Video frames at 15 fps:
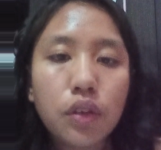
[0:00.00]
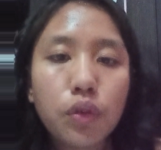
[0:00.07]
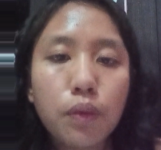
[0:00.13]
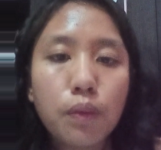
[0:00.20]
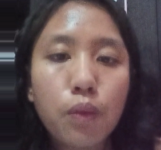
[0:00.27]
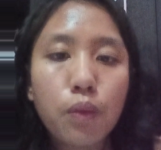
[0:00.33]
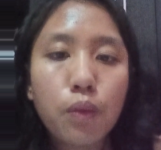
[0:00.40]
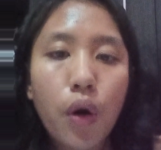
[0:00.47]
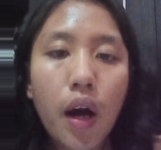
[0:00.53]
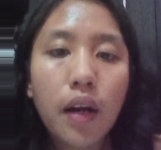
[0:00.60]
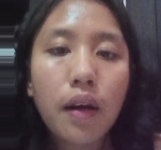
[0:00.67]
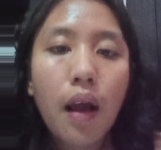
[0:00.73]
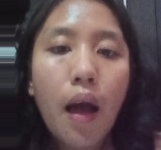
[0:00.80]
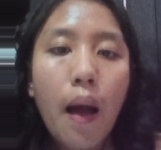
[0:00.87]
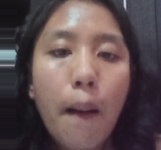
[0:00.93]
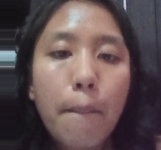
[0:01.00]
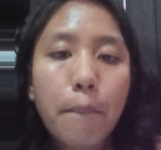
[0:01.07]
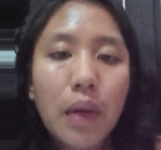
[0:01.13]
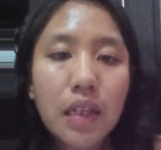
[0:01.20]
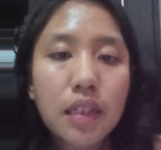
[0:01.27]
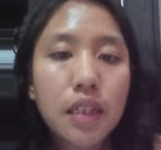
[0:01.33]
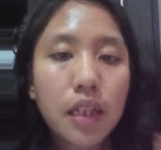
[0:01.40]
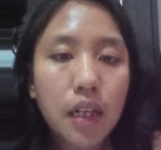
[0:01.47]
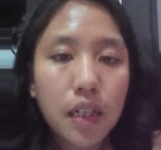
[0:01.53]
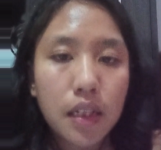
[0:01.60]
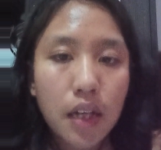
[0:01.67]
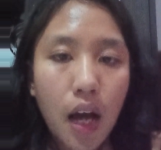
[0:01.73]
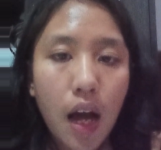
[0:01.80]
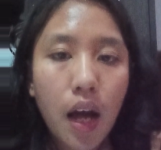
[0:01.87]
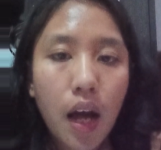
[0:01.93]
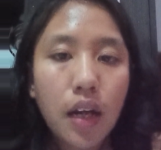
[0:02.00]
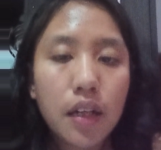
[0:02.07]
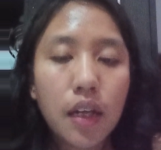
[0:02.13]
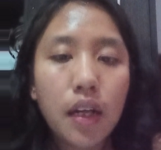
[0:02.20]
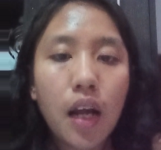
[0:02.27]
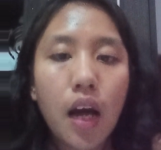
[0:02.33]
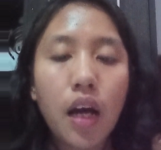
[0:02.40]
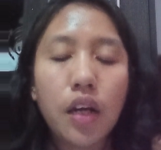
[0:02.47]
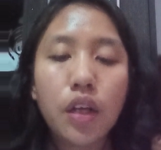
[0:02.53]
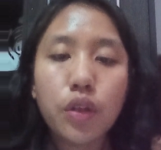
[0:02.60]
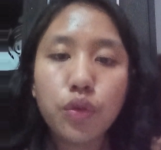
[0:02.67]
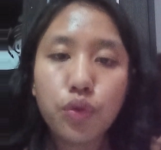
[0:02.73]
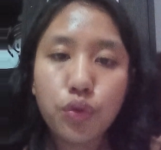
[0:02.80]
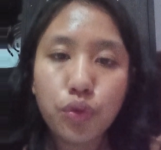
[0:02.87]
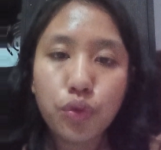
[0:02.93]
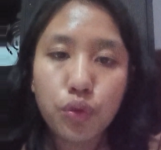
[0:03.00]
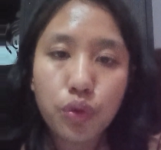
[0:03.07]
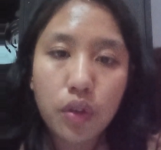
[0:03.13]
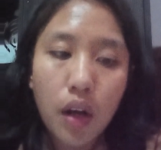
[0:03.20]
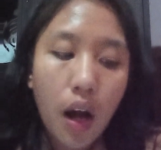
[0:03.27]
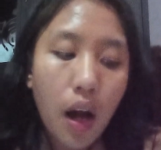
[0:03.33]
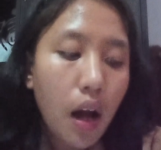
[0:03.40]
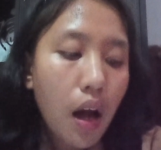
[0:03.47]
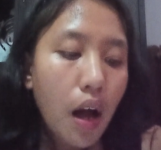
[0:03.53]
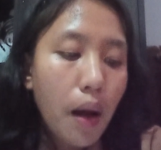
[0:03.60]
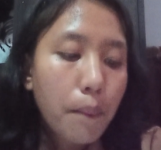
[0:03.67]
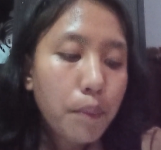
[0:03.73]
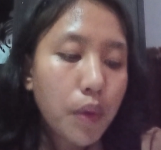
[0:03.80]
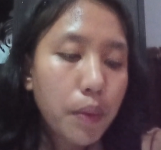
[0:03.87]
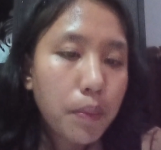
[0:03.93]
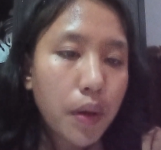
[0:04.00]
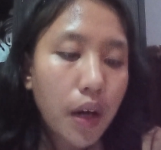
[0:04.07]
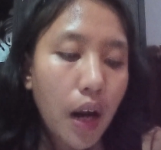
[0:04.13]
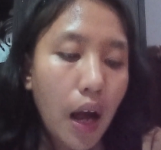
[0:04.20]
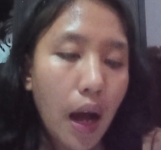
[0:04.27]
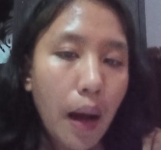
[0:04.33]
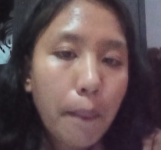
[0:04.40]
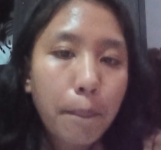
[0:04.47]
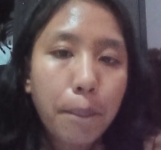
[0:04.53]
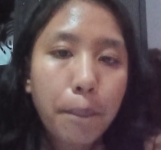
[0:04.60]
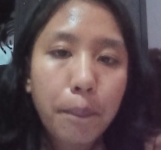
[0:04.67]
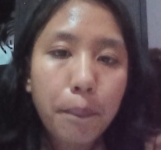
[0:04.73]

tumbuhan masih rendah dan ada juga beberapa